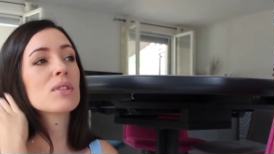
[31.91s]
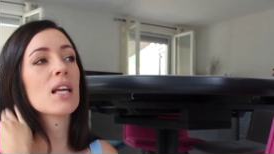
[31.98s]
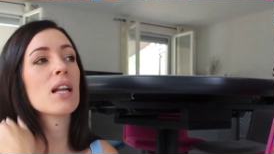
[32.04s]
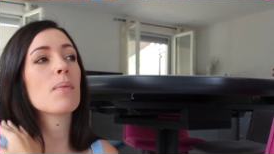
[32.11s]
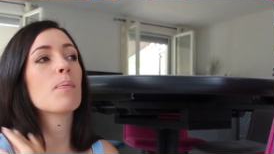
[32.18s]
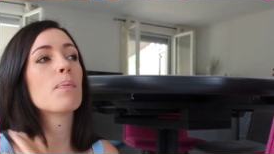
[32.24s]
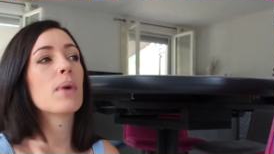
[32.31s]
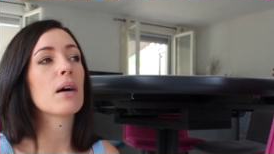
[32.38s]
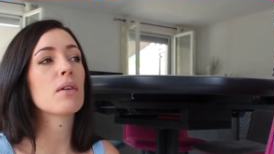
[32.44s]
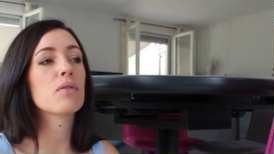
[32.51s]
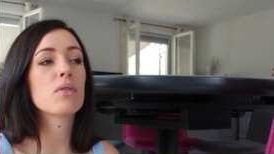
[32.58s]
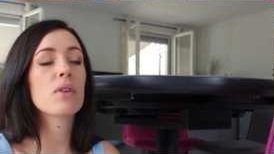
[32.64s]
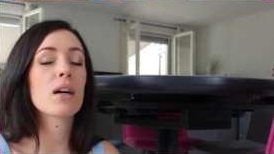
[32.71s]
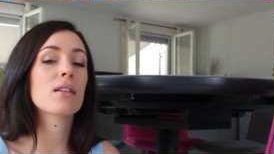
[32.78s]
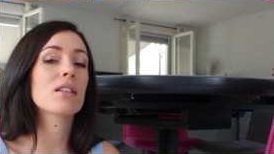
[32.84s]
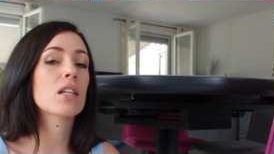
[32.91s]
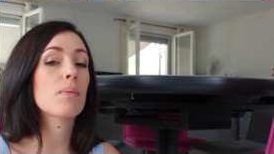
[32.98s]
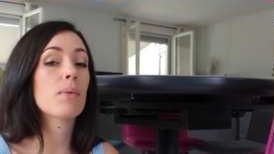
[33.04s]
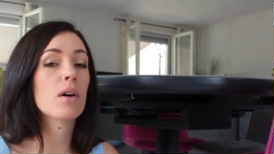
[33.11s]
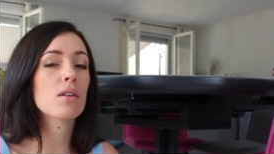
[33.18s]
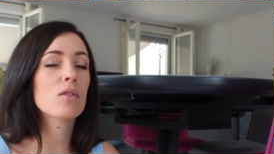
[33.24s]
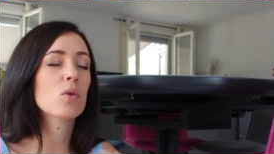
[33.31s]
vous n'allez pas voir, déjà
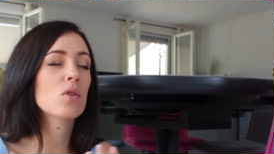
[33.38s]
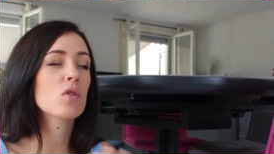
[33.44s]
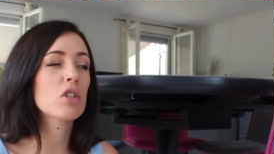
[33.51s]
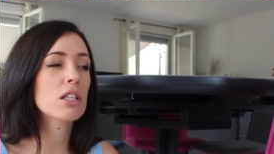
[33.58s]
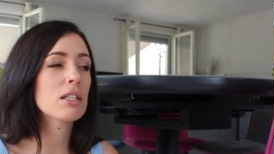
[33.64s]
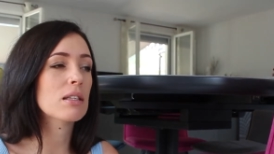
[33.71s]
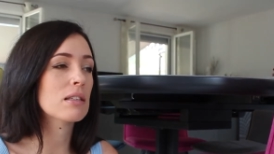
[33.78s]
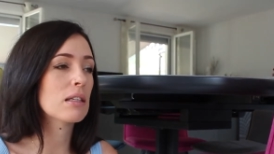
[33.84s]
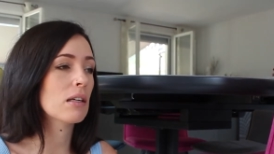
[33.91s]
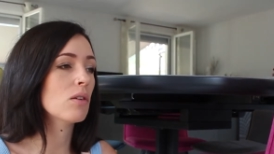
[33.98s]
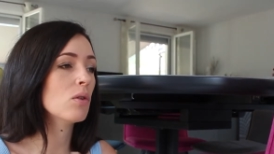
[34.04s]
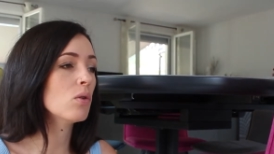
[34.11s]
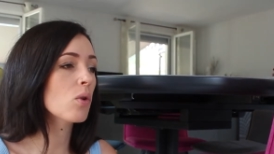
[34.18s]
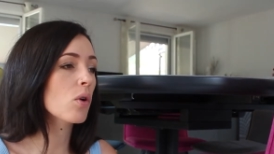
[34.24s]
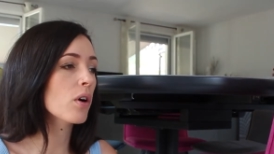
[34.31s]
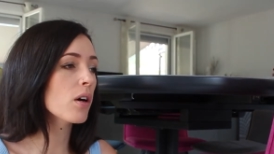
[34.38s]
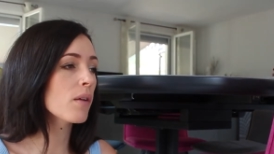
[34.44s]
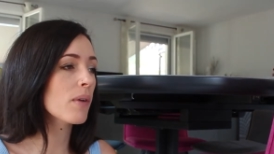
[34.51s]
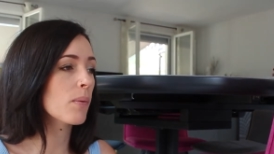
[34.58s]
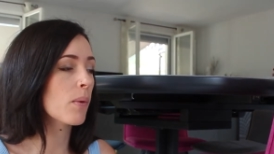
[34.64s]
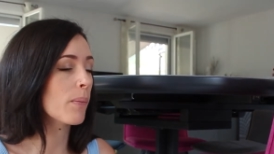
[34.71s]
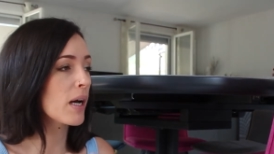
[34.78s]
par ordre chronologique, ça c'est une
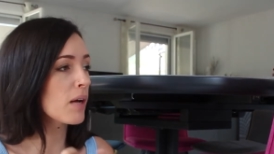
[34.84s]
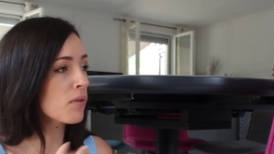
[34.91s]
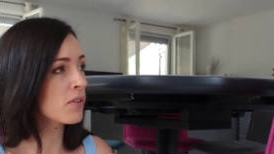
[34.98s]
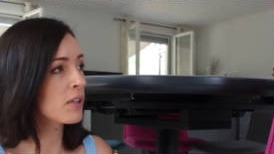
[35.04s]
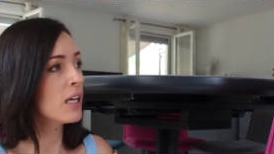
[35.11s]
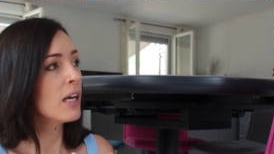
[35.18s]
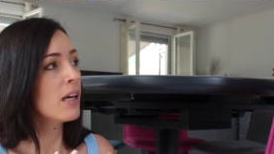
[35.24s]
horreur, mais bon bref,